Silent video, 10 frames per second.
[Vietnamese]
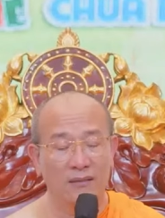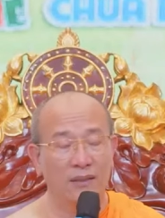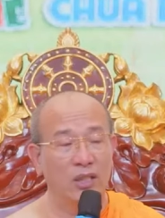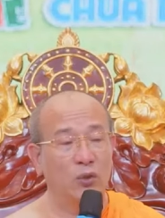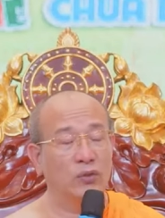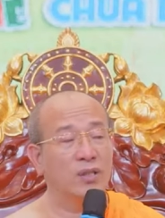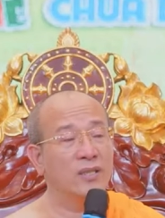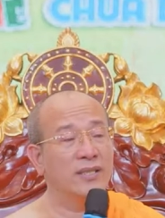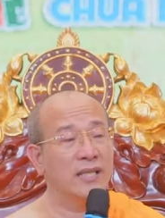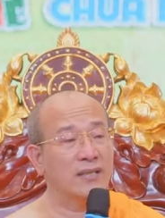Điều
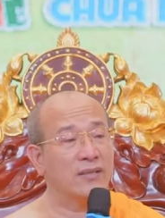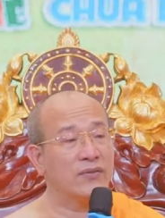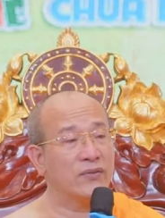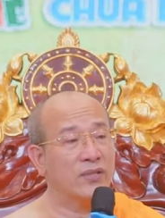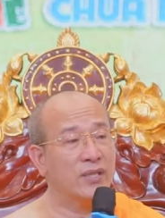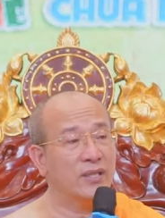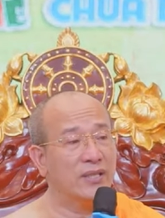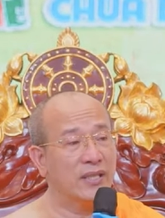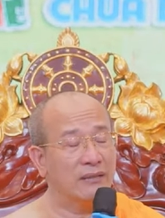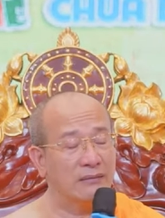thứ nhất giữ
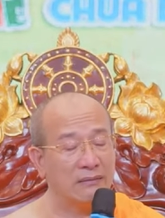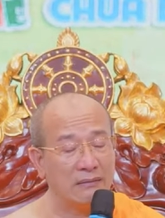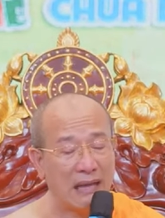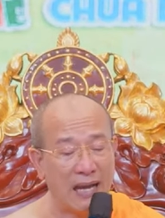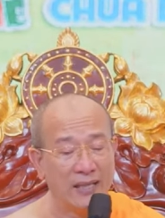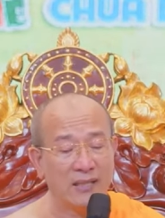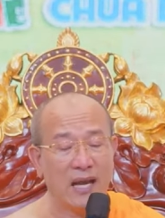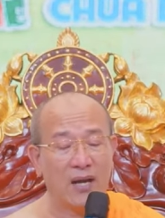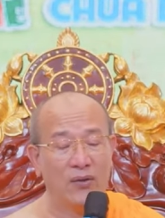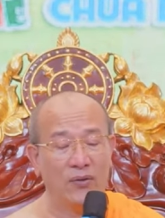gìn thai
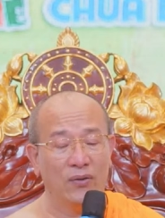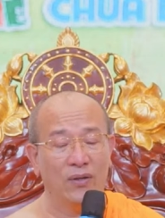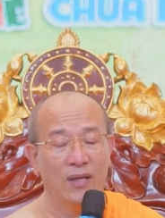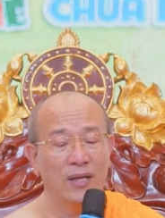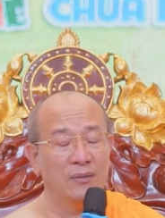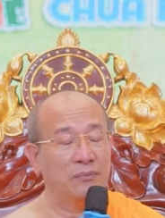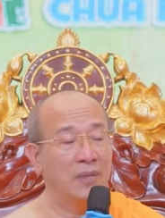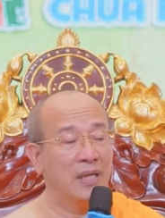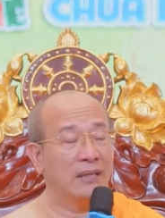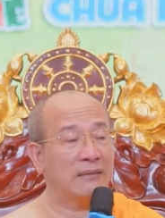giáo
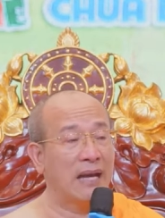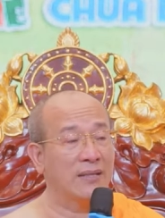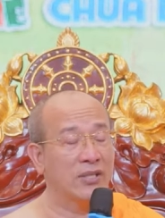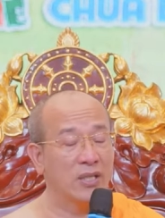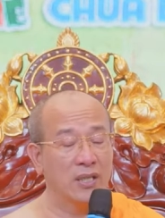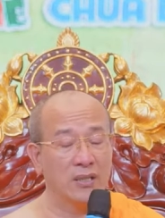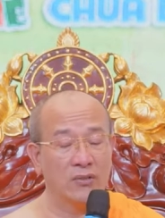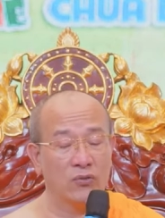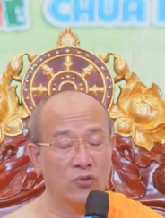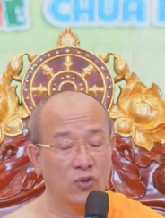Mười tháng
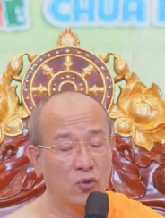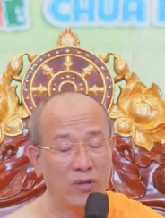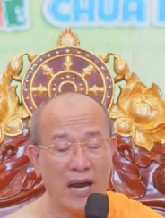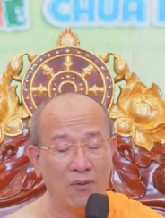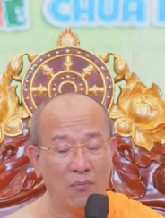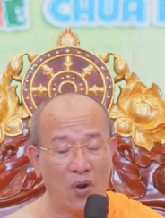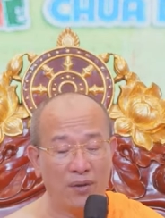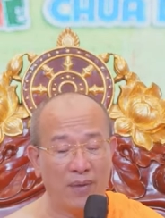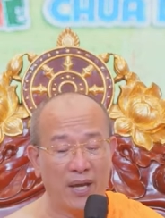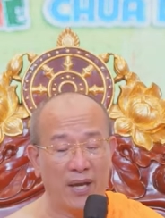trường chu đáo
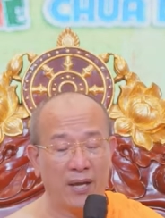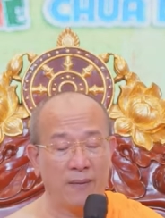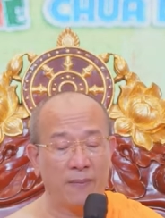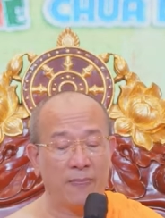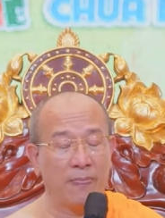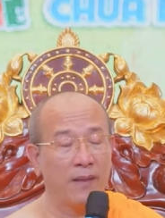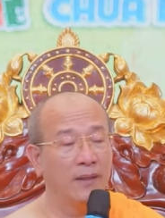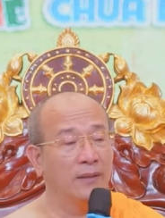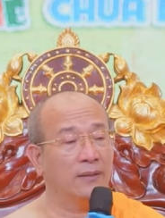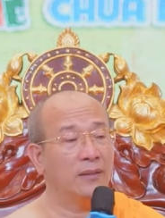mọi bề
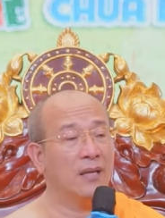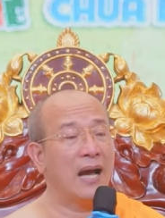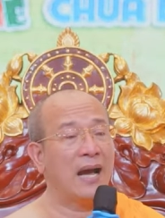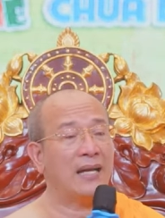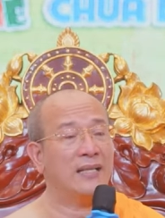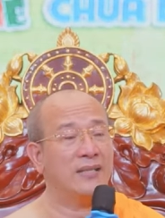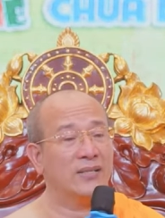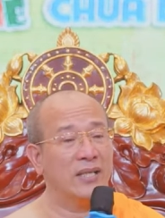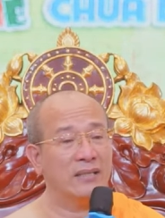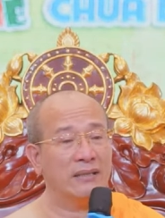Thứ hai
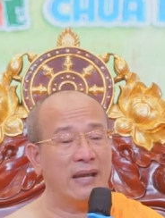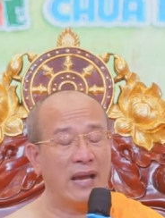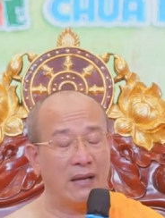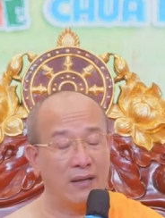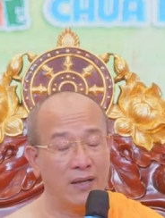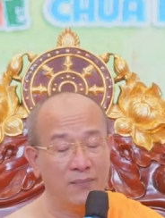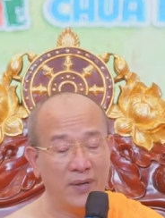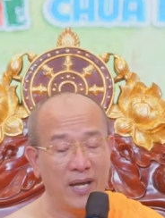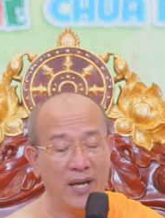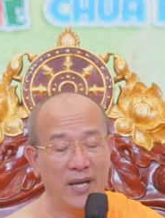sinh đẻ
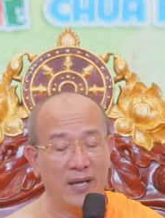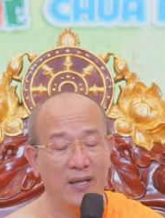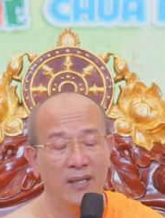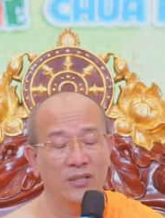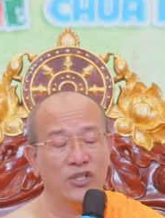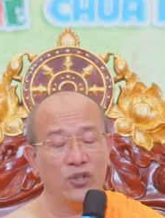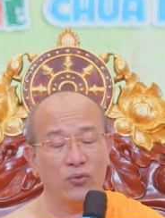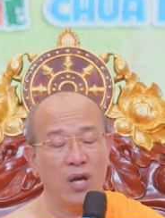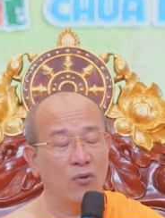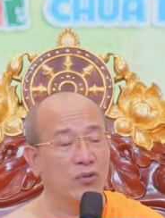gớm ghê
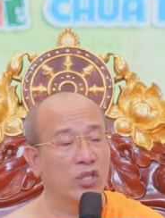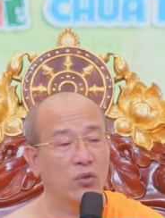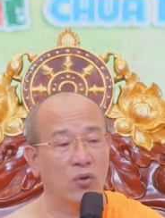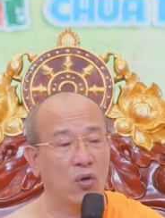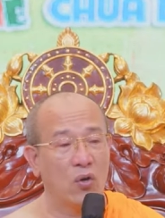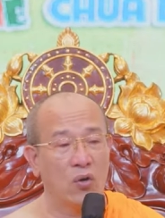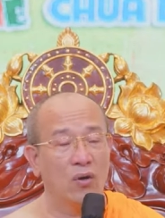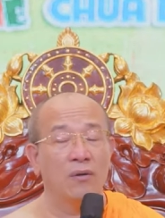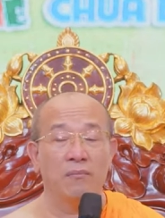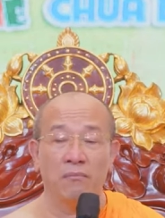Chịu đau chịu
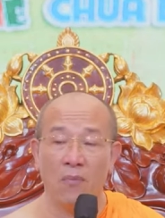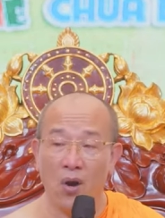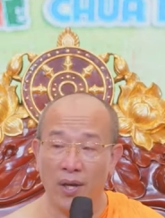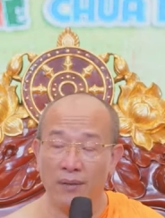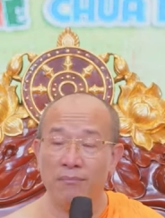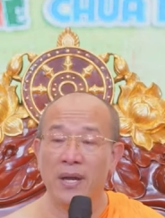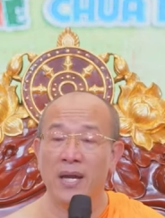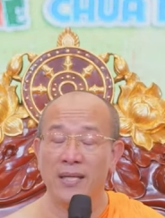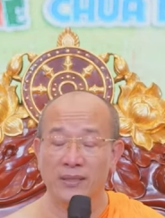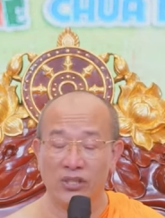khổ mỏi
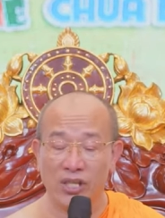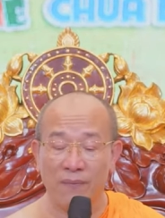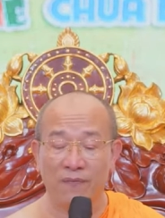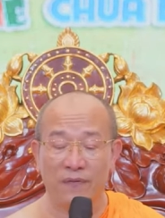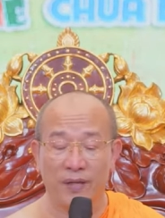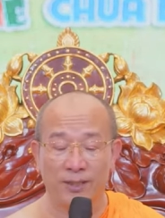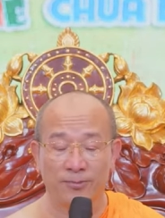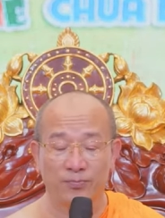mê trăm phần